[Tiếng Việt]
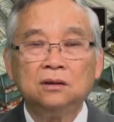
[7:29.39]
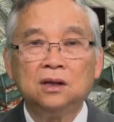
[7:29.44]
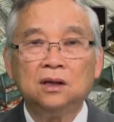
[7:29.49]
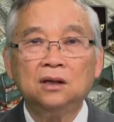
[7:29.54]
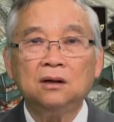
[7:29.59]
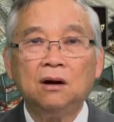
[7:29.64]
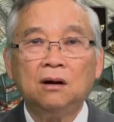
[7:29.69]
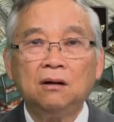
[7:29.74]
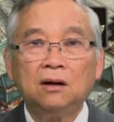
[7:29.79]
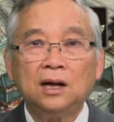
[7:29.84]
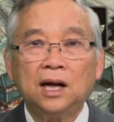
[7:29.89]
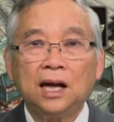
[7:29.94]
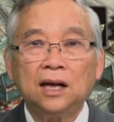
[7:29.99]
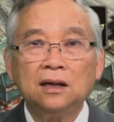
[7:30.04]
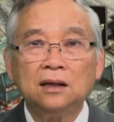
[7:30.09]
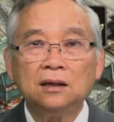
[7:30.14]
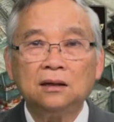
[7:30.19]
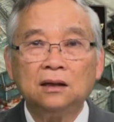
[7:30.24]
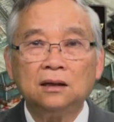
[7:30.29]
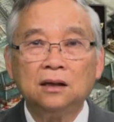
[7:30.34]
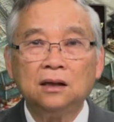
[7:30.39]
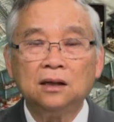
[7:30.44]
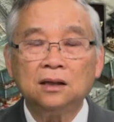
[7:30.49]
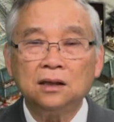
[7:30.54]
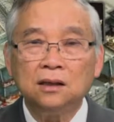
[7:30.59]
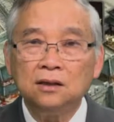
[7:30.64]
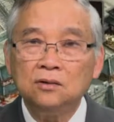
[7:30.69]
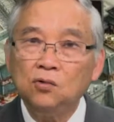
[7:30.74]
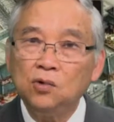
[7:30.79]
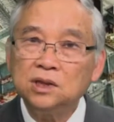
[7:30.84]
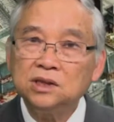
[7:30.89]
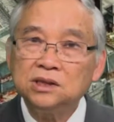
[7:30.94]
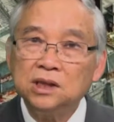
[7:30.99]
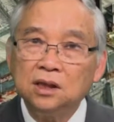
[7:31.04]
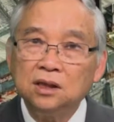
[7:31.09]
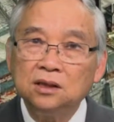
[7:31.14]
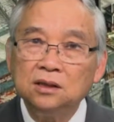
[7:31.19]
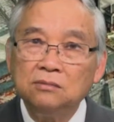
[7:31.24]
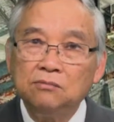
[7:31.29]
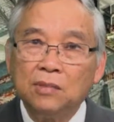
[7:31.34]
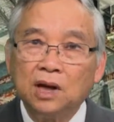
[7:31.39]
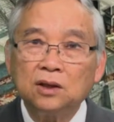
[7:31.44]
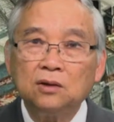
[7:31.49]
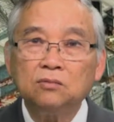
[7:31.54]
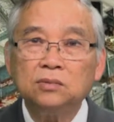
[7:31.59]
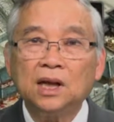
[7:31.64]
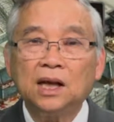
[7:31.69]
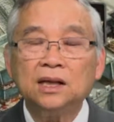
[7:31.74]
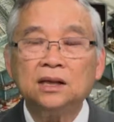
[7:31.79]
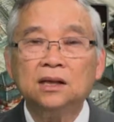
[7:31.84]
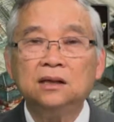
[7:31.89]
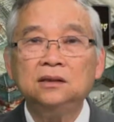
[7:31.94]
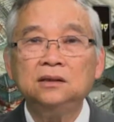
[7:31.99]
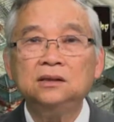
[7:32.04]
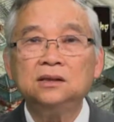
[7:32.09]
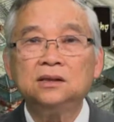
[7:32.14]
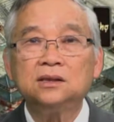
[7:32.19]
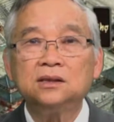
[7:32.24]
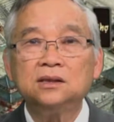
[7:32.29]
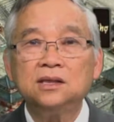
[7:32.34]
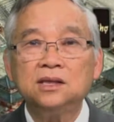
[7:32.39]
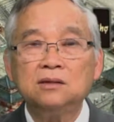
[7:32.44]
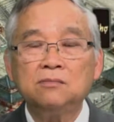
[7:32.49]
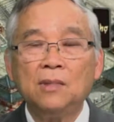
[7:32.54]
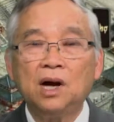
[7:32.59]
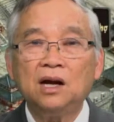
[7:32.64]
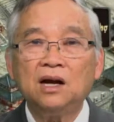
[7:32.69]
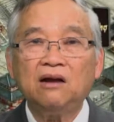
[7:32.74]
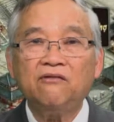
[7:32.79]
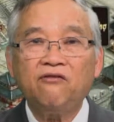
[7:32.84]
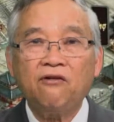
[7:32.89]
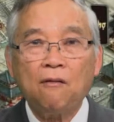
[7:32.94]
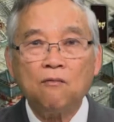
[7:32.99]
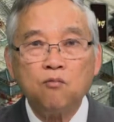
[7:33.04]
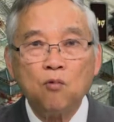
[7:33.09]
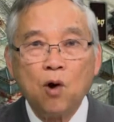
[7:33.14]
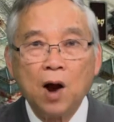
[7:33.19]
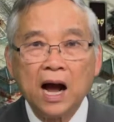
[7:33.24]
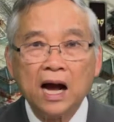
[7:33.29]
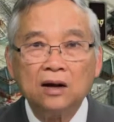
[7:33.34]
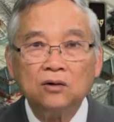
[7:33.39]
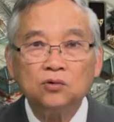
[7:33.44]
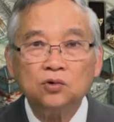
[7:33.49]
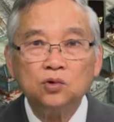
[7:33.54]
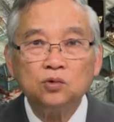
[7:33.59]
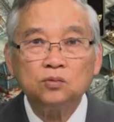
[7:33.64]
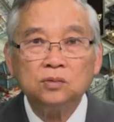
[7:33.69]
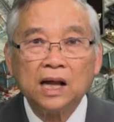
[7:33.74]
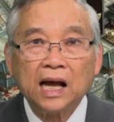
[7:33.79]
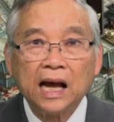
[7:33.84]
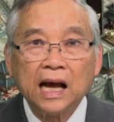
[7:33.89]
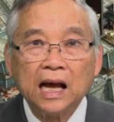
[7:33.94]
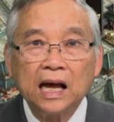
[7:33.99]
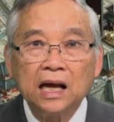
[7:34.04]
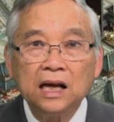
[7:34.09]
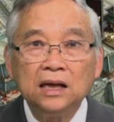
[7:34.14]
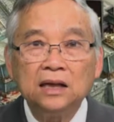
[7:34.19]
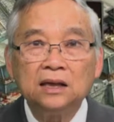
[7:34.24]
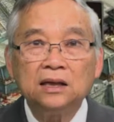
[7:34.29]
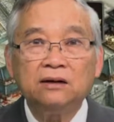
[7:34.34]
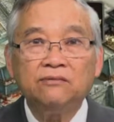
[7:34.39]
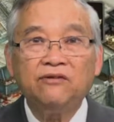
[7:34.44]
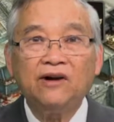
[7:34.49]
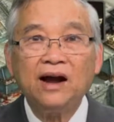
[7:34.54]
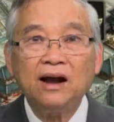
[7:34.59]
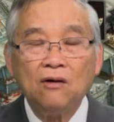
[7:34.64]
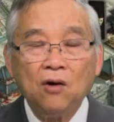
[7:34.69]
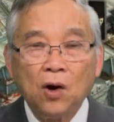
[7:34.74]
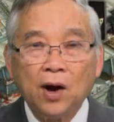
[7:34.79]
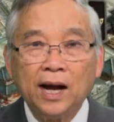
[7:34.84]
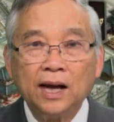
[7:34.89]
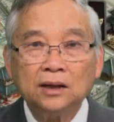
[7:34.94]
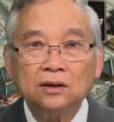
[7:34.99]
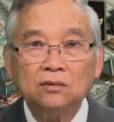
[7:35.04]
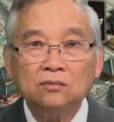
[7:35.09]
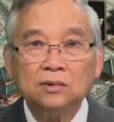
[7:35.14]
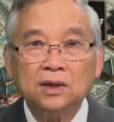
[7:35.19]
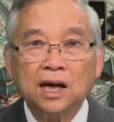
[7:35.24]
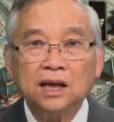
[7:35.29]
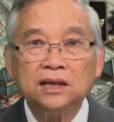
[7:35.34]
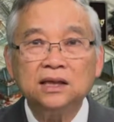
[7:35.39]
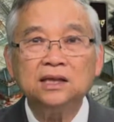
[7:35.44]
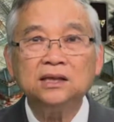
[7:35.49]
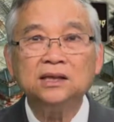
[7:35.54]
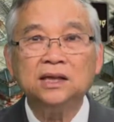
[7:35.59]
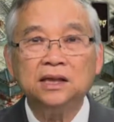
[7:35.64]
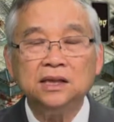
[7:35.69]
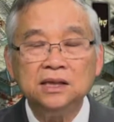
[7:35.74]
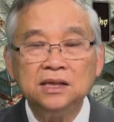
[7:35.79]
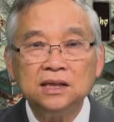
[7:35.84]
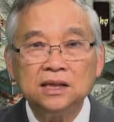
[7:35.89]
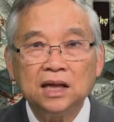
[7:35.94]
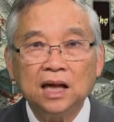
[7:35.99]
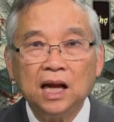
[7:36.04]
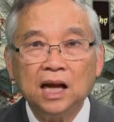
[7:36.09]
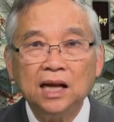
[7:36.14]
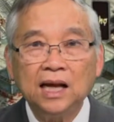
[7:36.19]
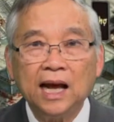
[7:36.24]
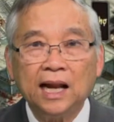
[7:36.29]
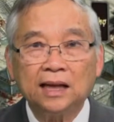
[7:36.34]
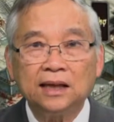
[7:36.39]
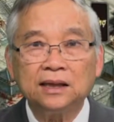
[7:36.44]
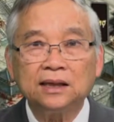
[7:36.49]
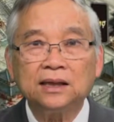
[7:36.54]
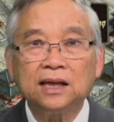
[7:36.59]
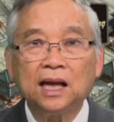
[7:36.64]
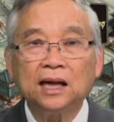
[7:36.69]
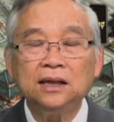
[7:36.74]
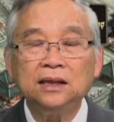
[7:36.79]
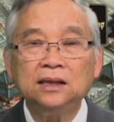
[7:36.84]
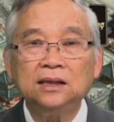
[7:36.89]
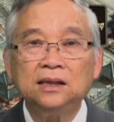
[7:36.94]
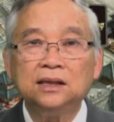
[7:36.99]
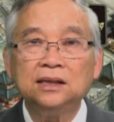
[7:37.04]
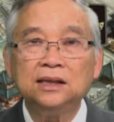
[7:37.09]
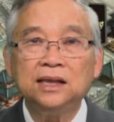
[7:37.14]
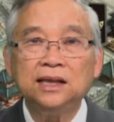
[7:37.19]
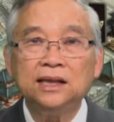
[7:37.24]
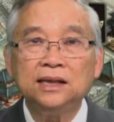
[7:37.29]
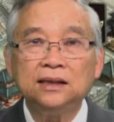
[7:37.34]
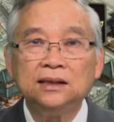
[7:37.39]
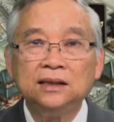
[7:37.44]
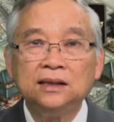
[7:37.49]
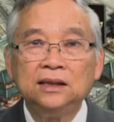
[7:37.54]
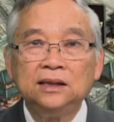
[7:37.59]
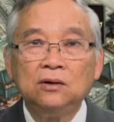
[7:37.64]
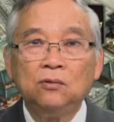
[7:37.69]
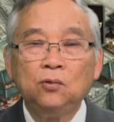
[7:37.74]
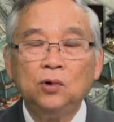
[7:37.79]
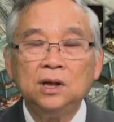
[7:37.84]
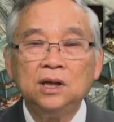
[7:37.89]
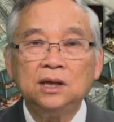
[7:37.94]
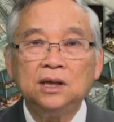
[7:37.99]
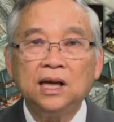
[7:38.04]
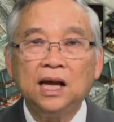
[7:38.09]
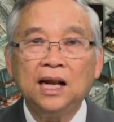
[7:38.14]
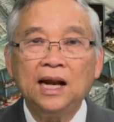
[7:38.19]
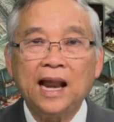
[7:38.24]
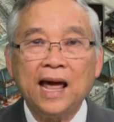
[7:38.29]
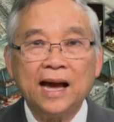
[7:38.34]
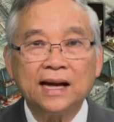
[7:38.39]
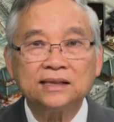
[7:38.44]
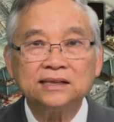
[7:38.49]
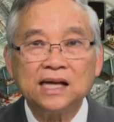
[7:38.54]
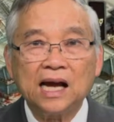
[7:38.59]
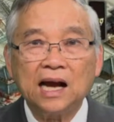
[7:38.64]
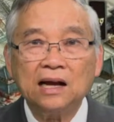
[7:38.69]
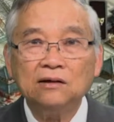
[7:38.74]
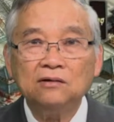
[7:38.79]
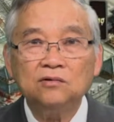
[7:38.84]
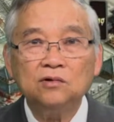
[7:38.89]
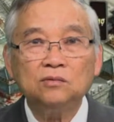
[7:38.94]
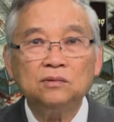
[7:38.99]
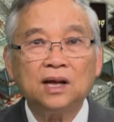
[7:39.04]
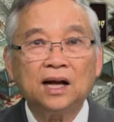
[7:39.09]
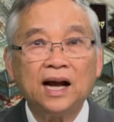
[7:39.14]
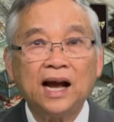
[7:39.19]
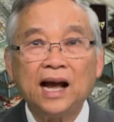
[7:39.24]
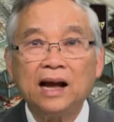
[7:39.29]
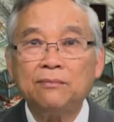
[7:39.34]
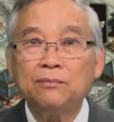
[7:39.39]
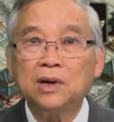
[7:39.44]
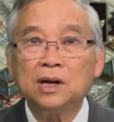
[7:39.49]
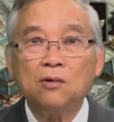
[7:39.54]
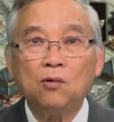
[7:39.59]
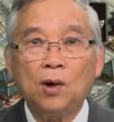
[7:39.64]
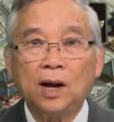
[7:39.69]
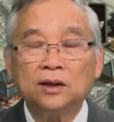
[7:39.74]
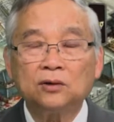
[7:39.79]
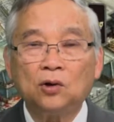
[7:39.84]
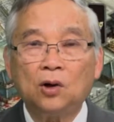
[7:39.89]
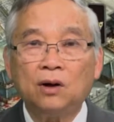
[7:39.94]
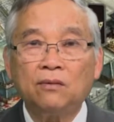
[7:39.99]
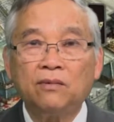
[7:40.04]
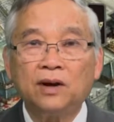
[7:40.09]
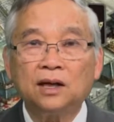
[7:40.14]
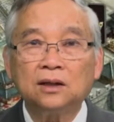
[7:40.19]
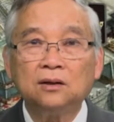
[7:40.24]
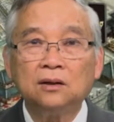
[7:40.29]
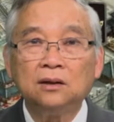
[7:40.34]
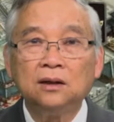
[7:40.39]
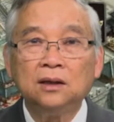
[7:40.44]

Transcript: chỉ có cái lực lượng quân sự mà chúng ta giữ được nước bởi cái phong hóa của chúng ta văn hóa chúng ta những định chế hành tránh những cái quy chế làng xã của chúng ta khác biệt hoàn toàn và